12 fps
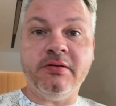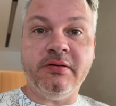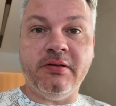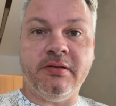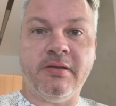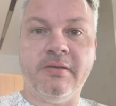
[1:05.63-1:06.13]

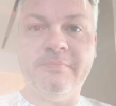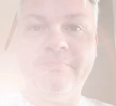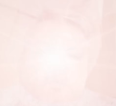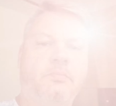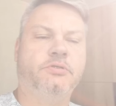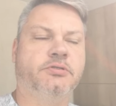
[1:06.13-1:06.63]
kilka.
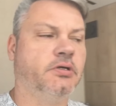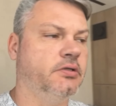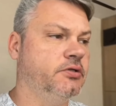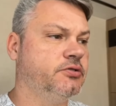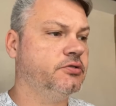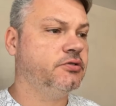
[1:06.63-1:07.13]

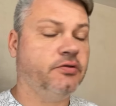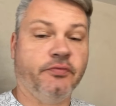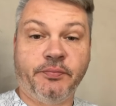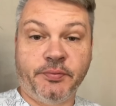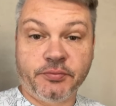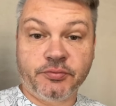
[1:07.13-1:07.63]
Mieszkanie
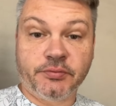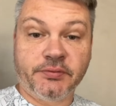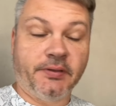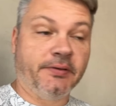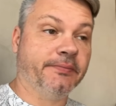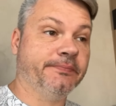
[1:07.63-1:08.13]
częściowo
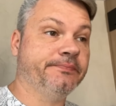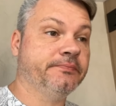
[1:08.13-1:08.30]
posprzątane.